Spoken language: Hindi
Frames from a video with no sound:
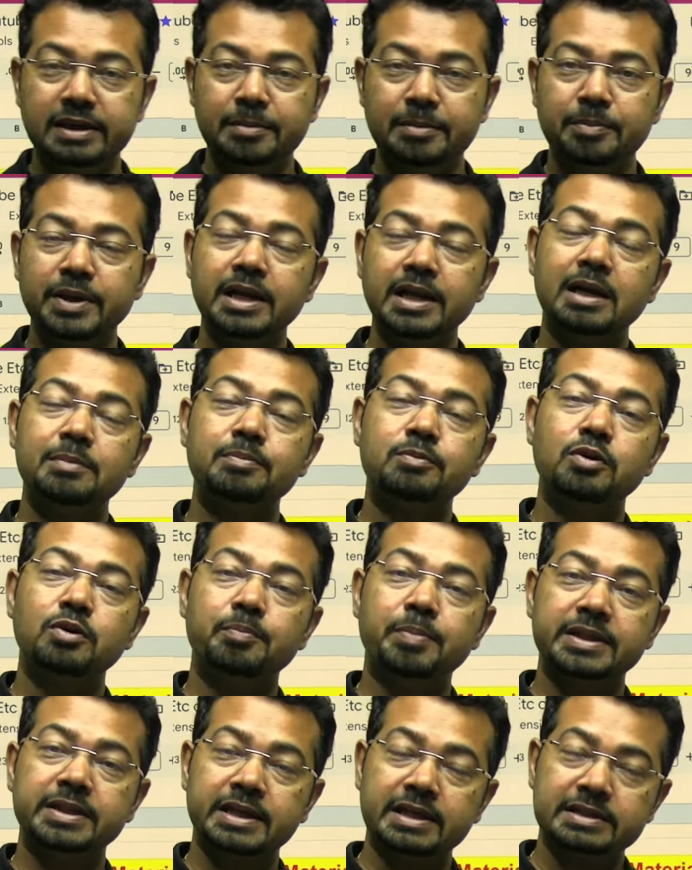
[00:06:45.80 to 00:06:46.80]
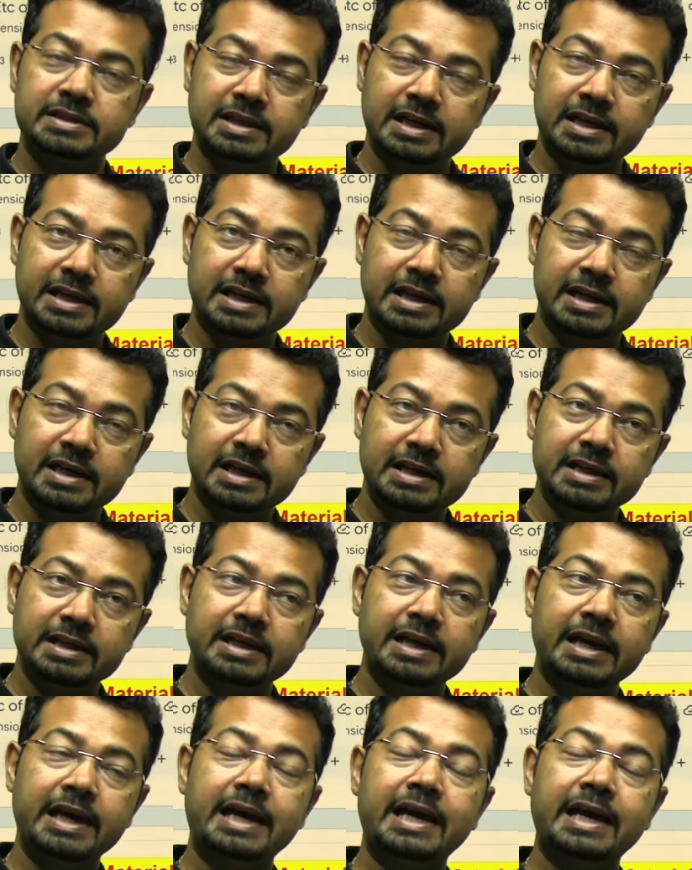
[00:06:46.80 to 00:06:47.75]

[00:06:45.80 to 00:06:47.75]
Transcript: फिर आपको पता चलेगा कि